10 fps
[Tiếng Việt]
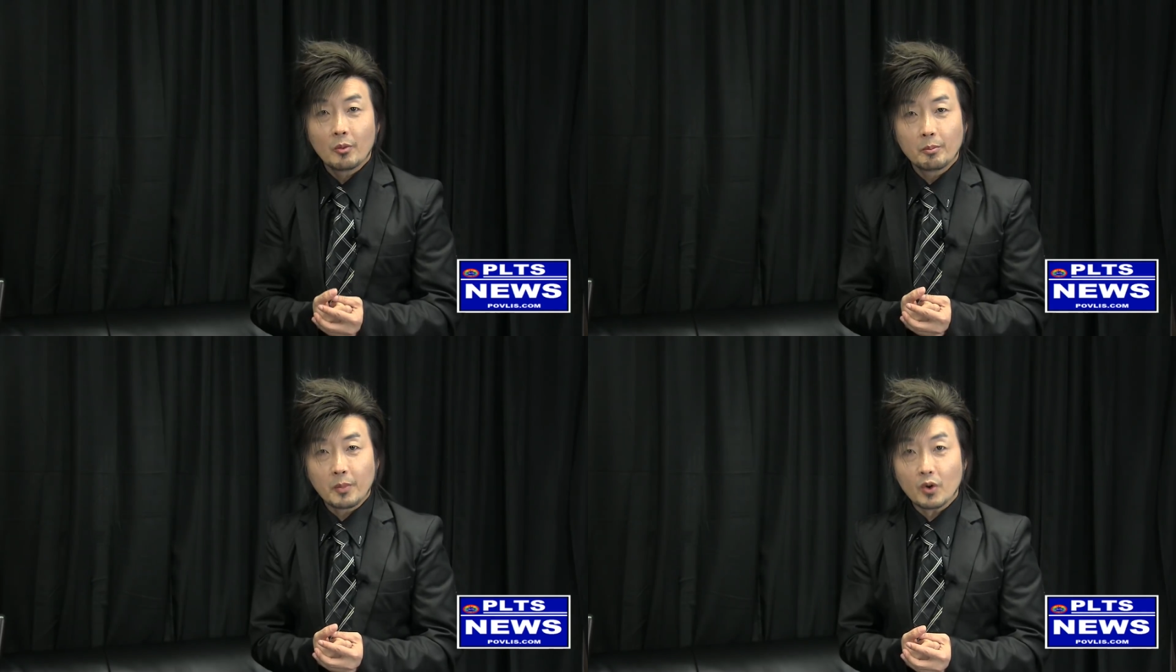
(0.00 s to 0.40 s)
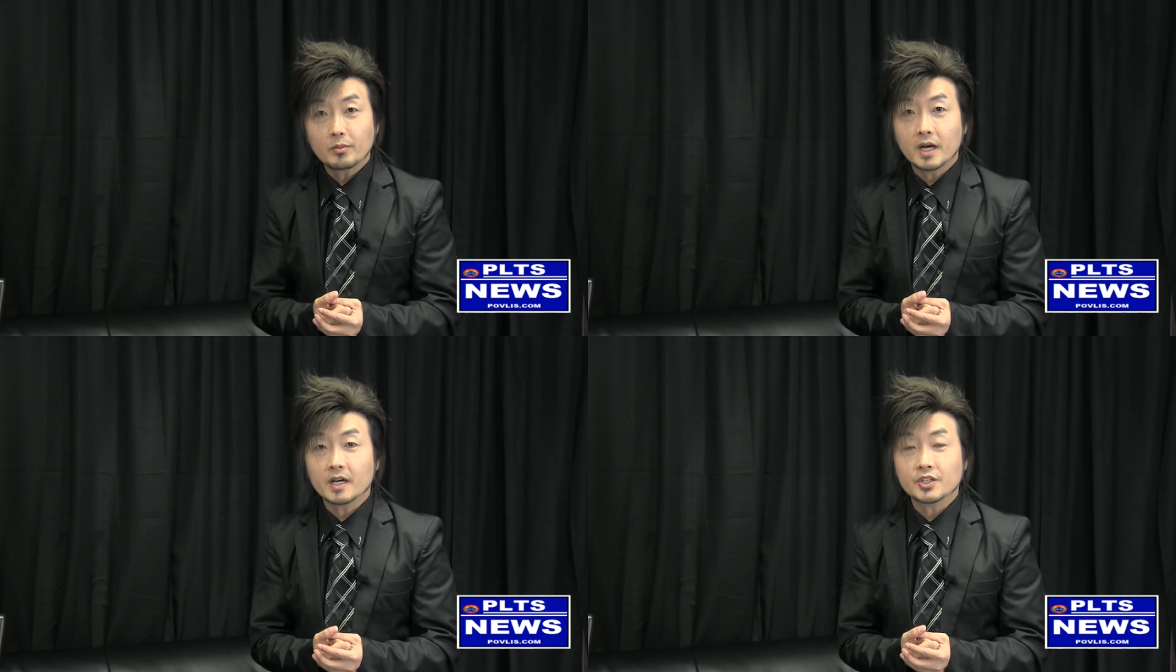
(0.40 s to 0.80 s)

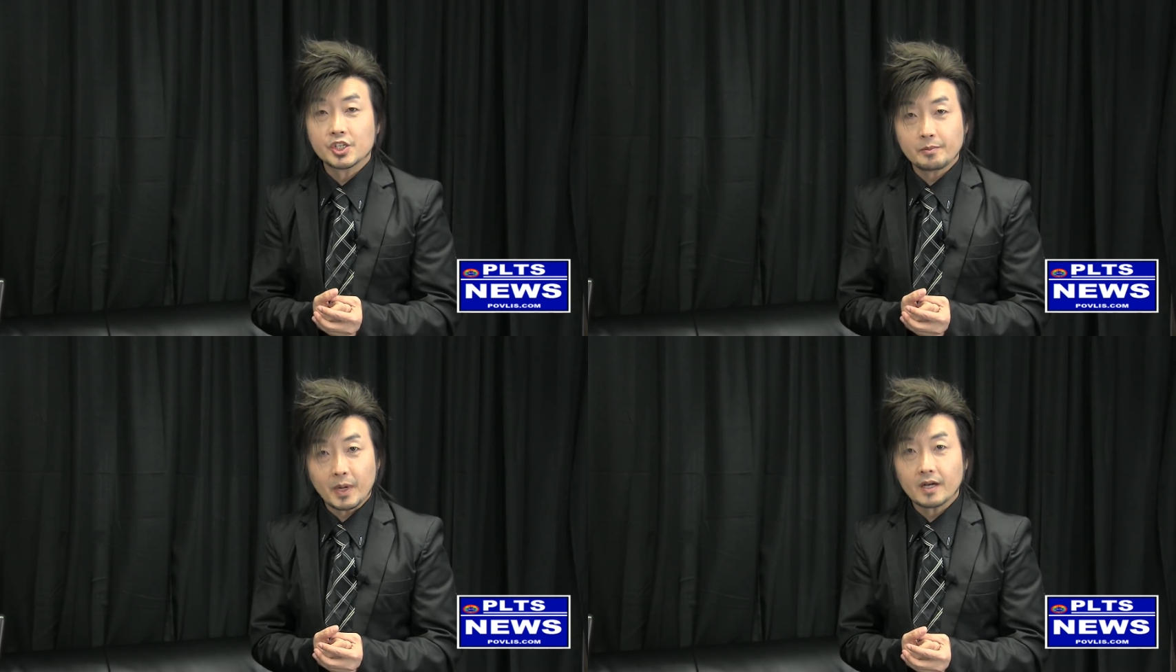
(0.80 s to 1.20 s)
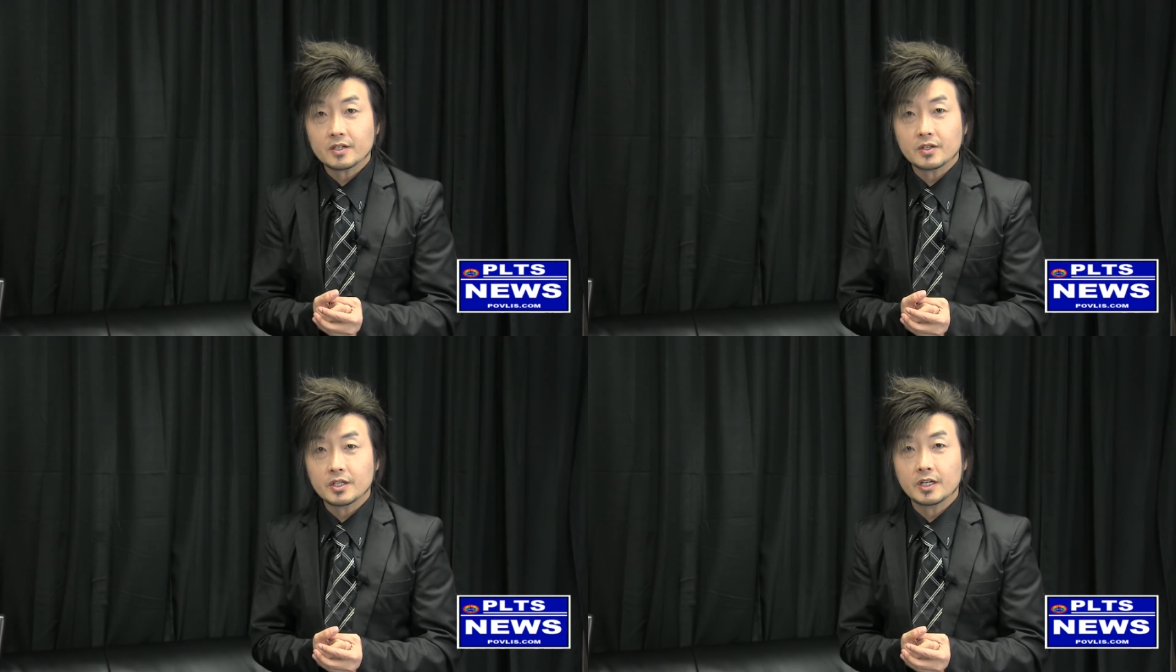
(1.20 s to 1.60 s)
mong mà si ba
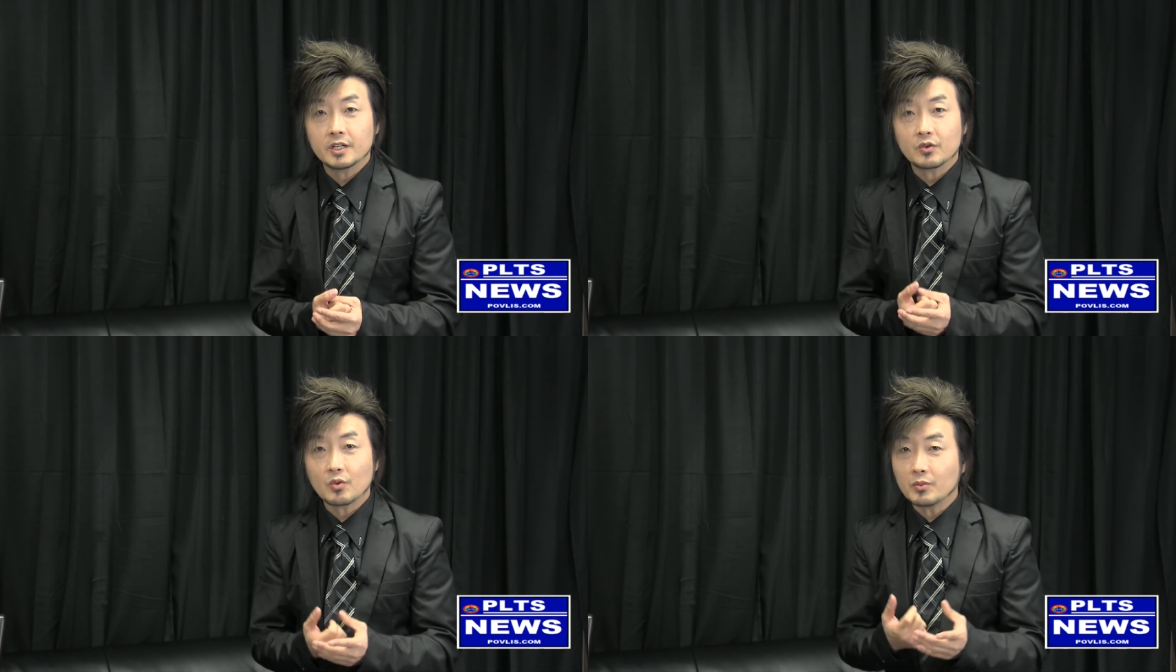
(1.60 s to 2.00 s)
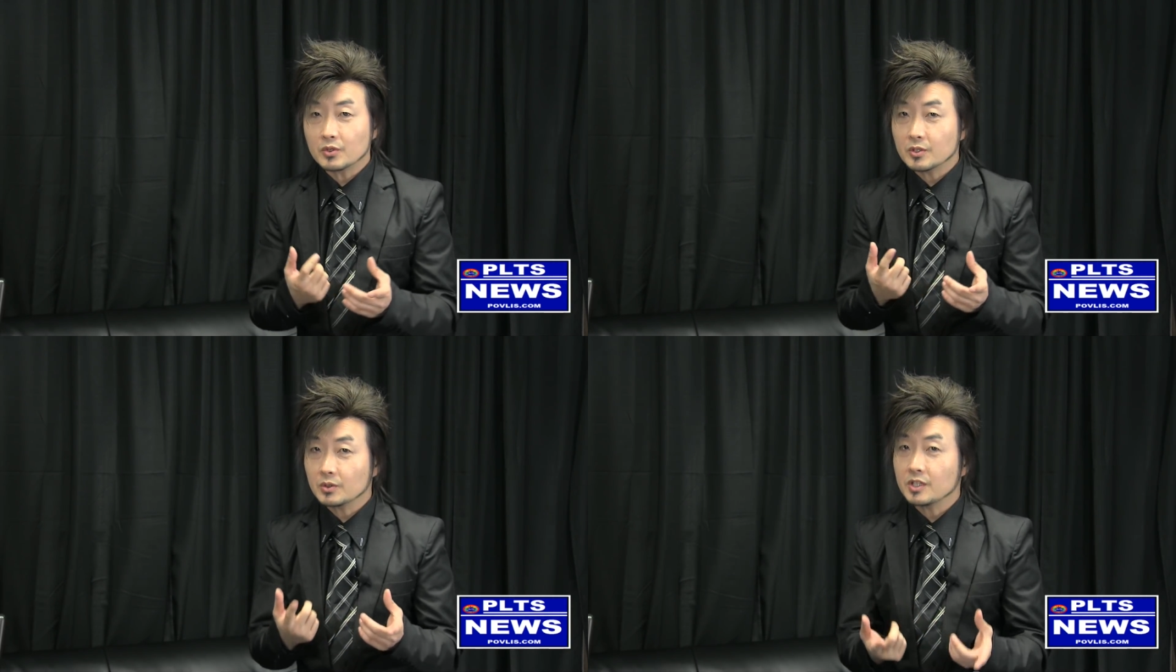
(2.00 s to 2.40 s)
cơ kia nữa cũng
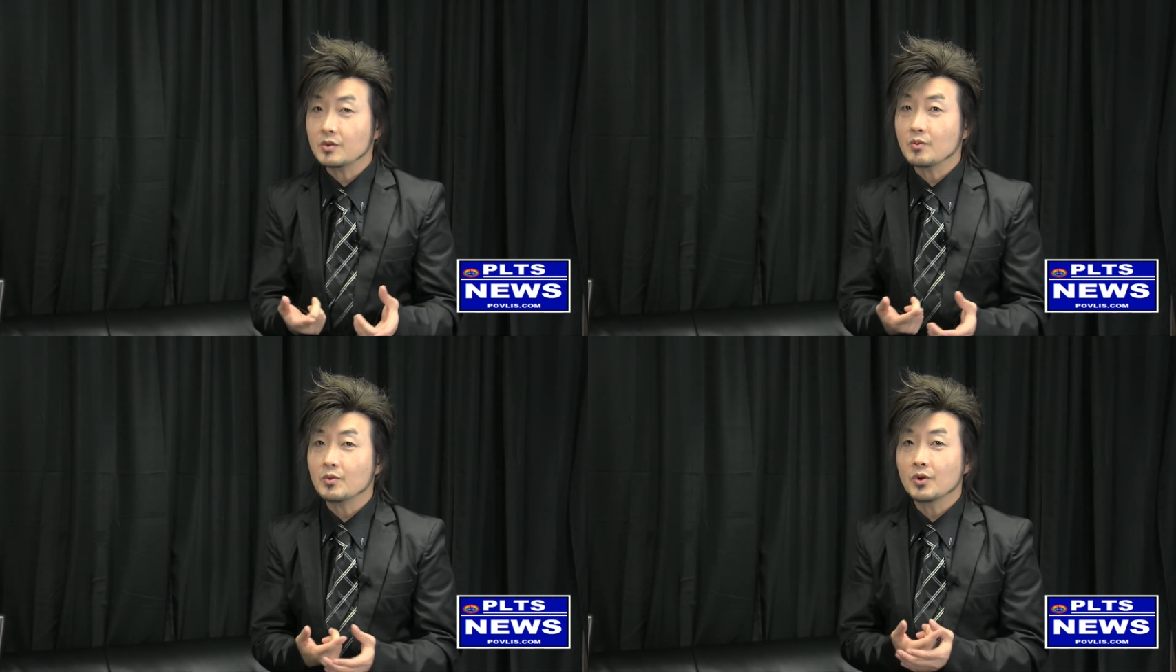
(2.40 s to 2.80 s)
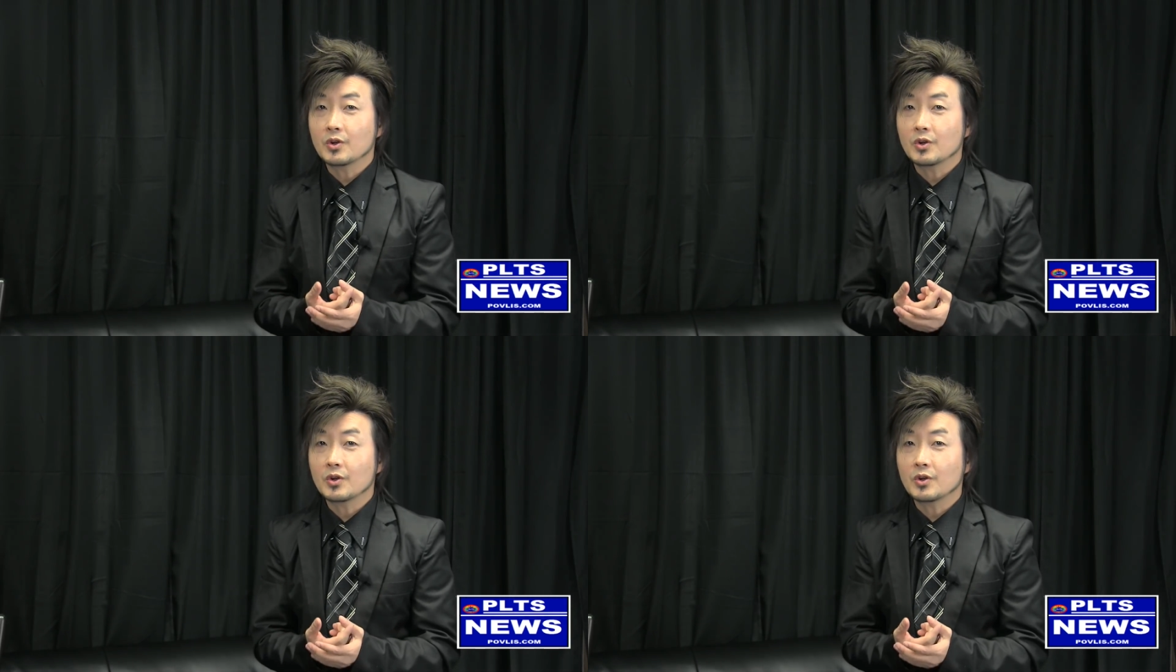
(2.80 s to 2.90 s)
muốn tro tí cũng muốn